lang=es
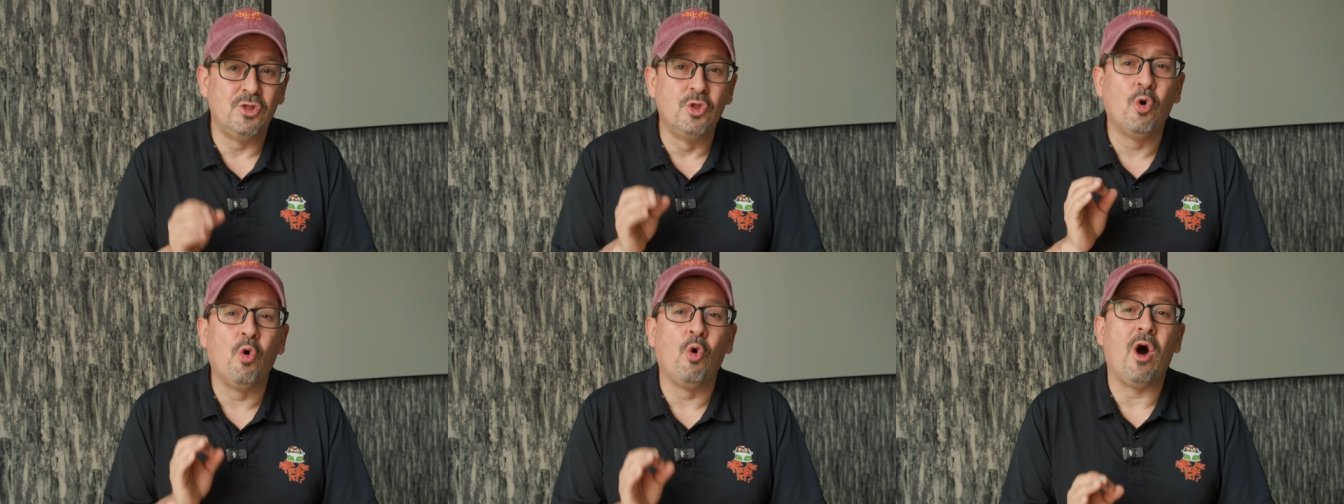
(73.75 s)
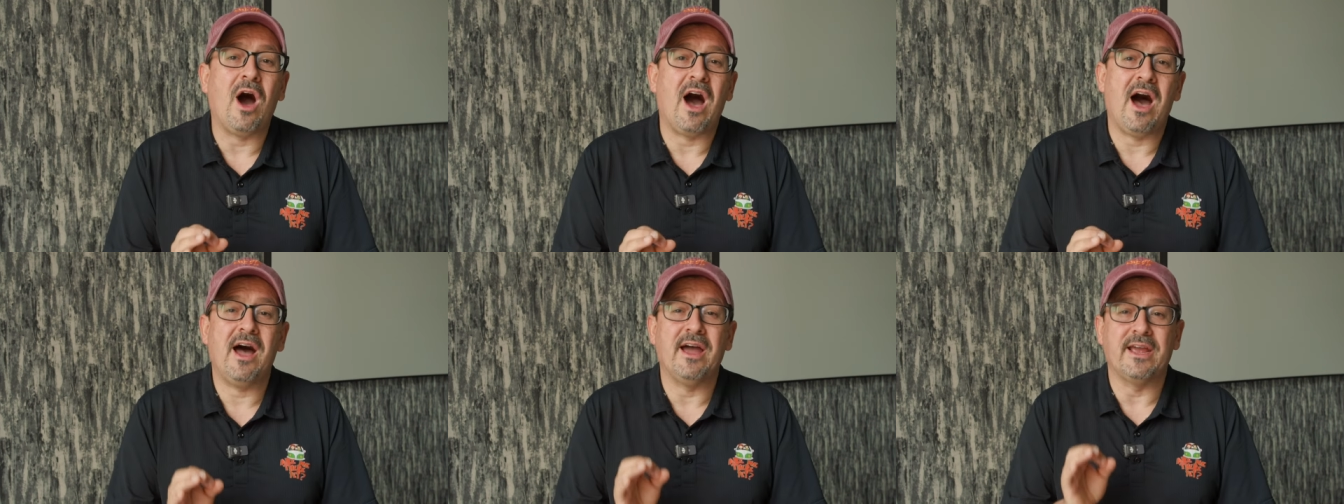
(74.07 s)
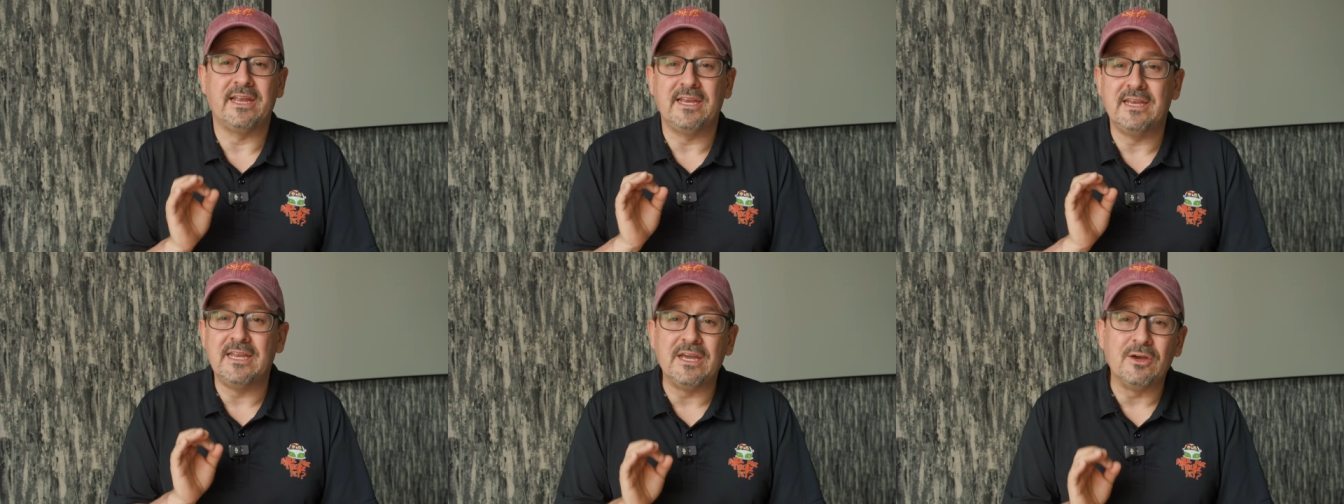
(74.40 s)
No
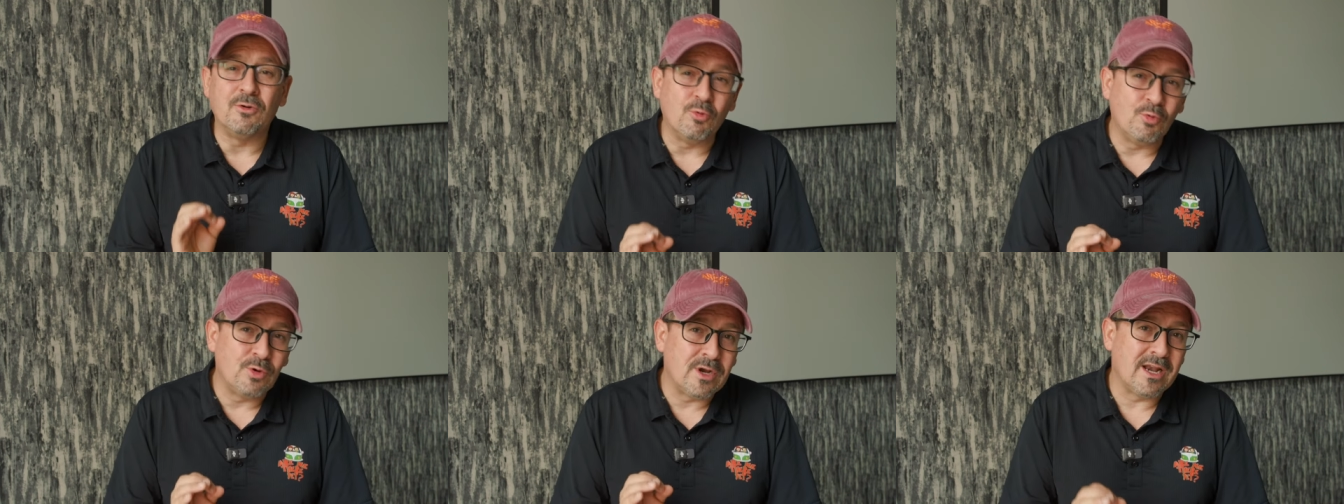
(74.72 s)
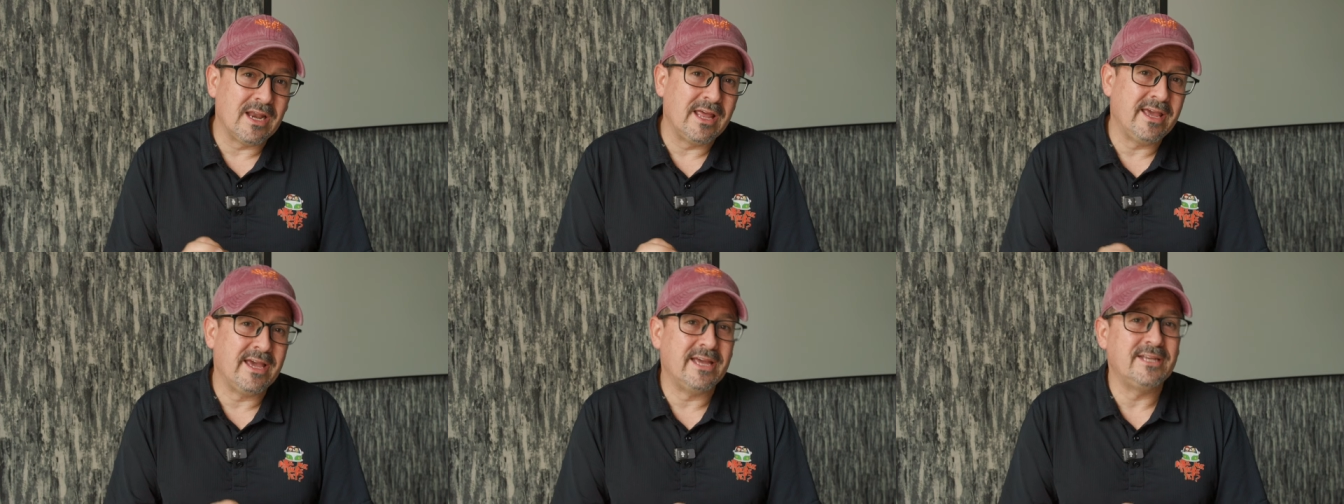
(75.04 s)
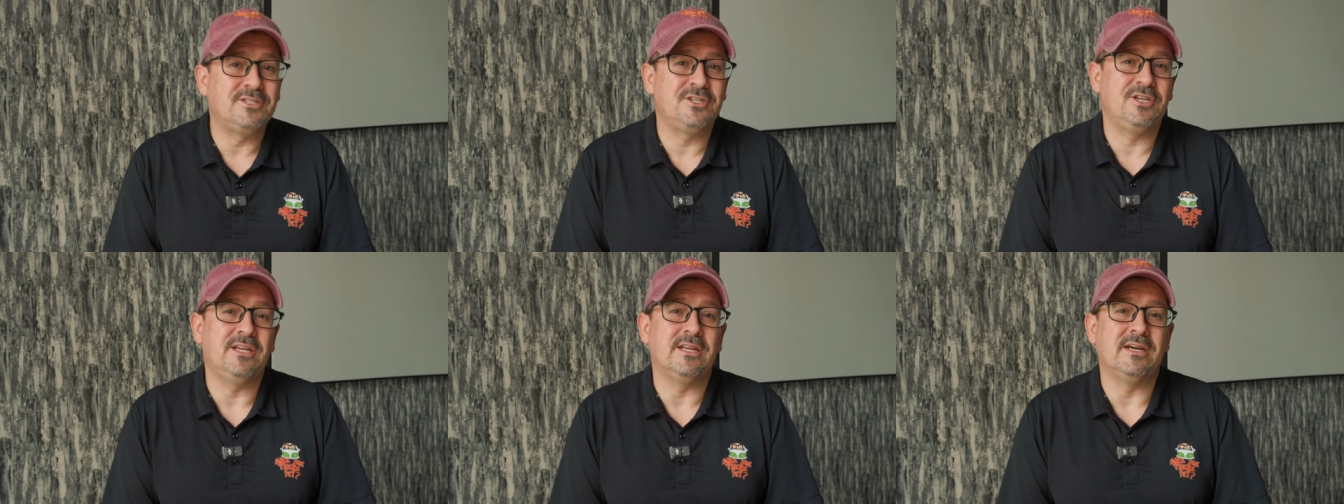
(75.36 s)
hay ninguna ley
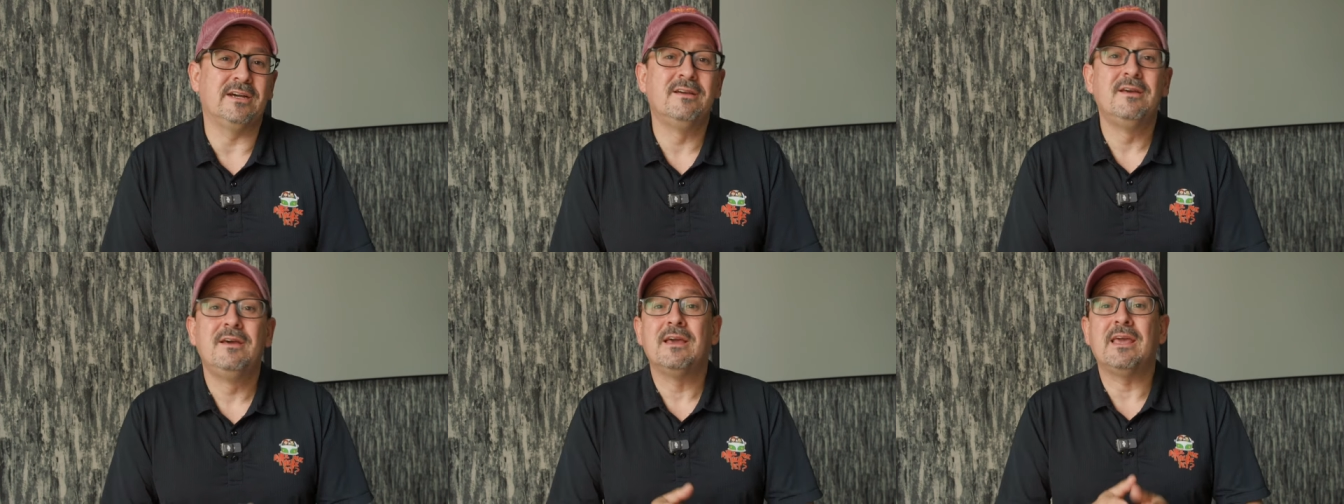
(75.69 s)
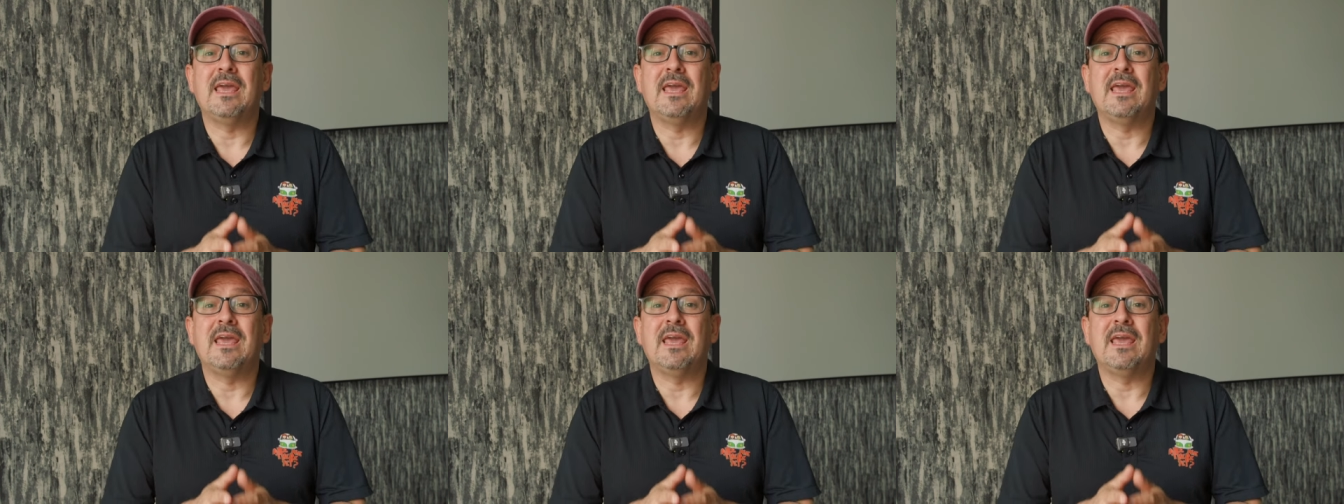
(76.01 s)
en China